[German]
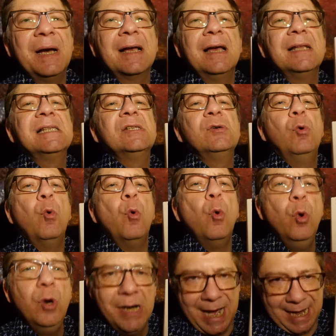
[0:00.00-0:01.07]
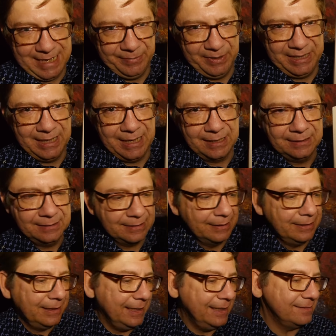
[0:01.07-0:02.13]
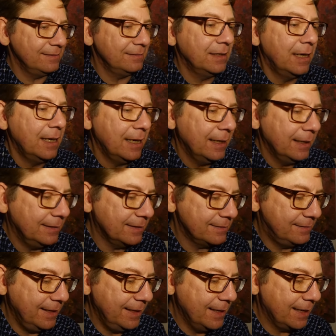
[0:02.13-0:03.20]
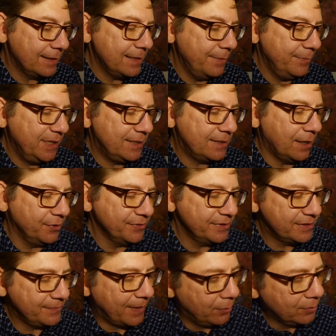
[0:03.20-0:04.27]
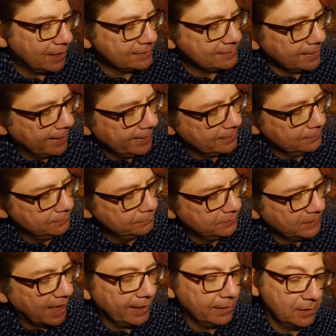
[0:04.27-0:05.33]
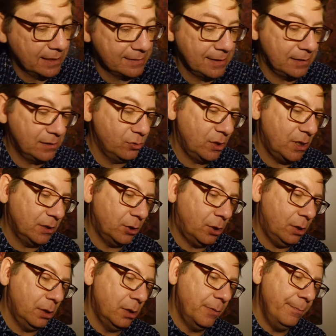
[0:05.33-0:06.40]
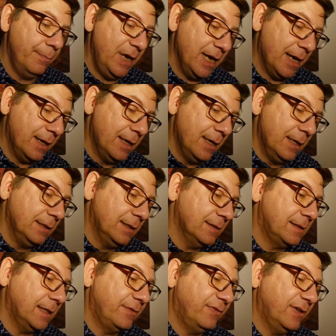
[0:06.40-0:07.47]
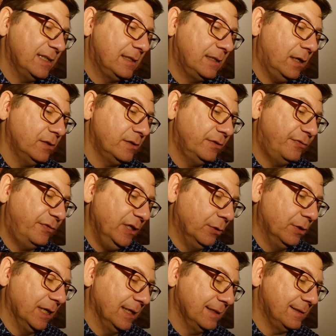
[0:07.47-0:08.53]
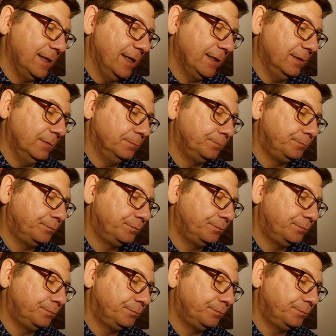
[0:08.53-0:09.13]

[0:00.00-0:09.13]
man kann so unheimlich lange drin lesen. Das Ding hat nämlich 1200 Seiten. Nein, das hat sogar noch mehr. Das hat fast 1400 Seiten.